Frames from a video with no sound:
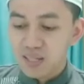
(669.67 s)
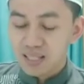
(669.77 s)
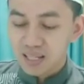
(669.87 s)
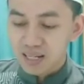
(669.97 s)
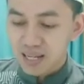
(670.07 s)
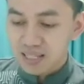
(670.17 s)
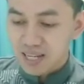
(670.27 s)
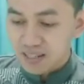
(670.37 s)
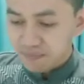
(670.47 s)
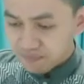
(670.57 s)
Dan
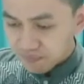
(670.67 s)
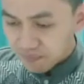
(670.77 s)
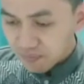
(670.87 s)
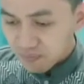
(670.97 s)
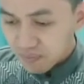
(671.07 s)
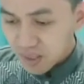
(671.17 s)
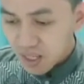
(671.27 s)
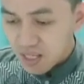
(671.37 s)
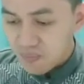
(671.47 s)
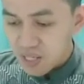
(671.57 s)
terkadang
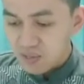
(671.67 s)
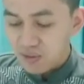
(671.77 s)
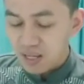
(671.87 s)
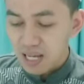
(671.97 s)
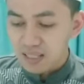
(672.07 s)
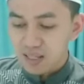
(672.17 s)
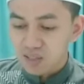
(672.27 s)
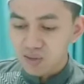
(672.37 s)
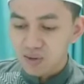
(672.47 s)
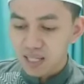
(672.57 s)
dimaksudkan
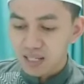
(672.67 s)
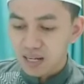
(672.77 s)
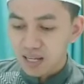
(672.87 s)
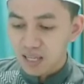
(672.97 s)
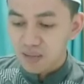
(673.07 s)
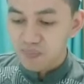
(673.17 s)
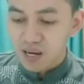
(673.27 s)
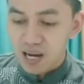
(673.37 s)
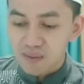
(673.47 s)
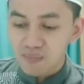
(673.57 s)
itu adalah
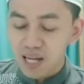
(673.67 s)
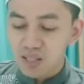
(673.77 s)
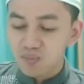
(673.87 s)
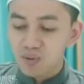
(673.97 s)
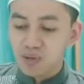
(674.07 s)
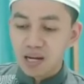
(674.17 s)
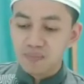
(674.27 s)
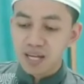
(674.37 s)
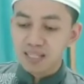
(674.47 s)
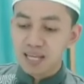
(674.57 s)
ibham atau mubham
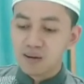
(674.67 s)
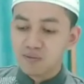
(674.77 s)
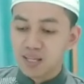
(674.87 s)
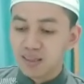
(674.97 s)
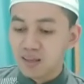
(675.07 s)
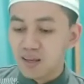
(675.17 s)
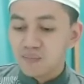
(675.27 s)
yang tahwil.